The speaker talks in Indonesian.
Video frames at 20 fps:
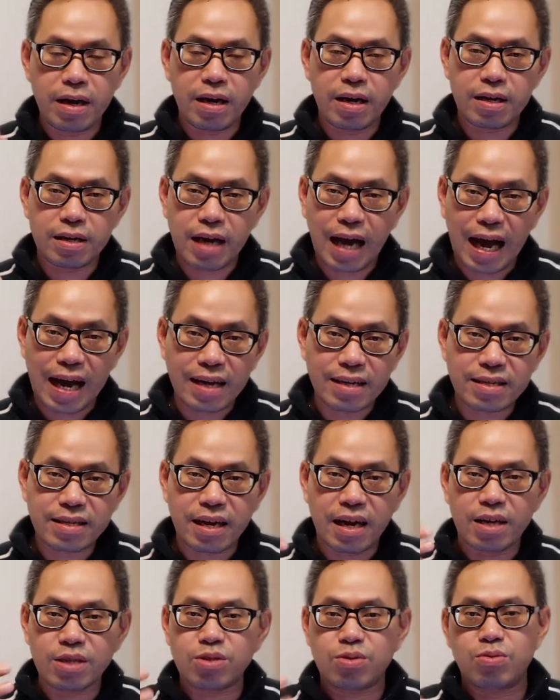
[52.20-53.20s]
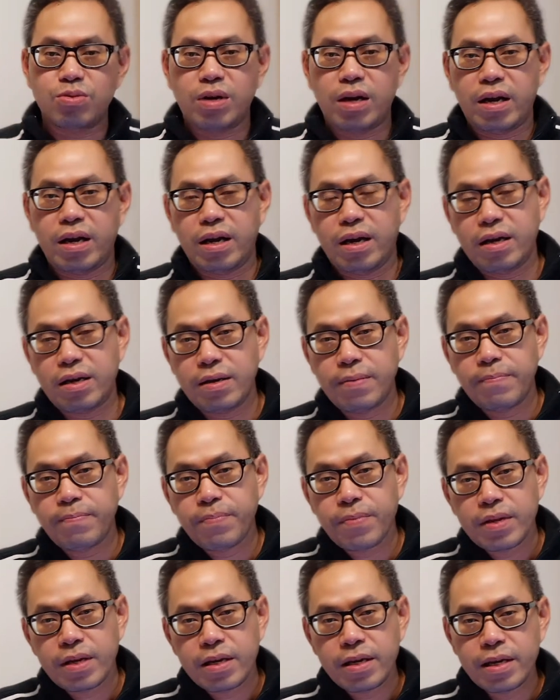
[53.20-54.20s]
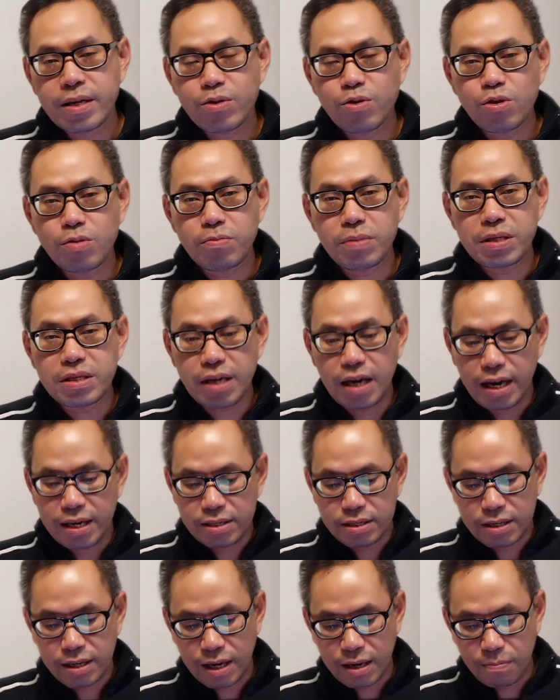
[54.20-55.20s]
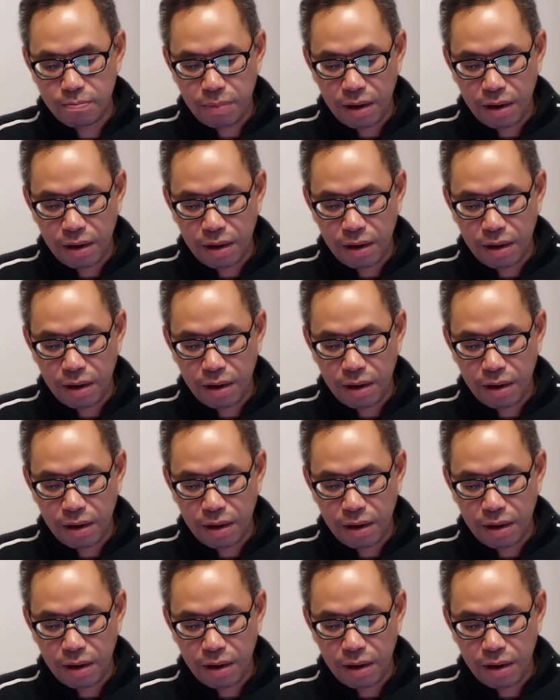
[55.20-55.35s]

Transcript: ke atas saudara itu menjelaskan